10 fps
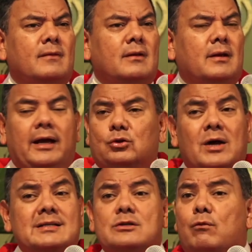Entonces
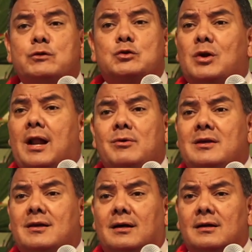así no funciona la
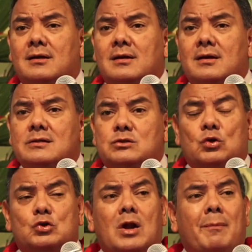vida. Si uno
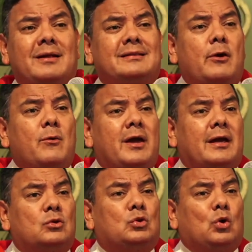solamente ve
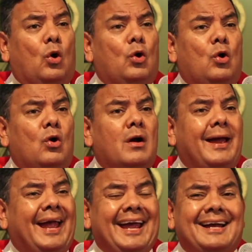todo
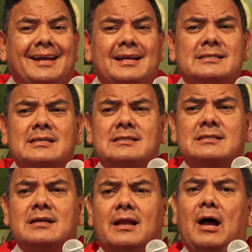en crisis,
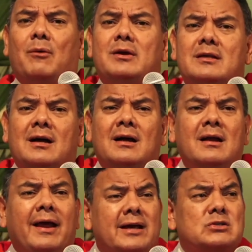la vida
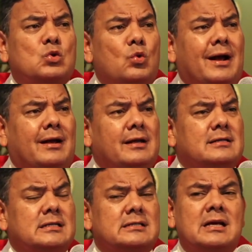es una
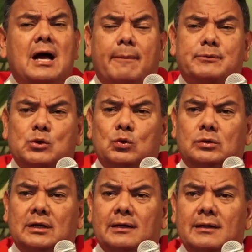crisis
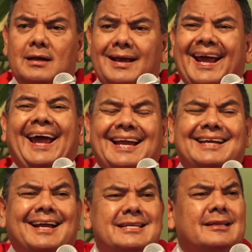absoluta. El
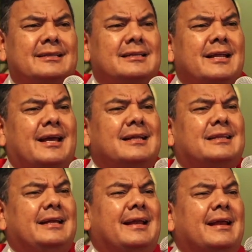creyente tiene que
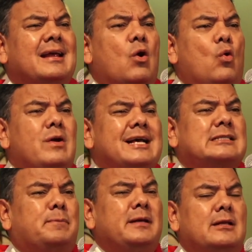tener una
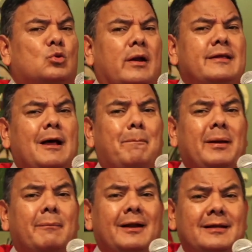espiritualidad
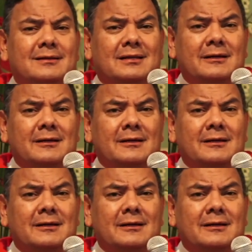permanente.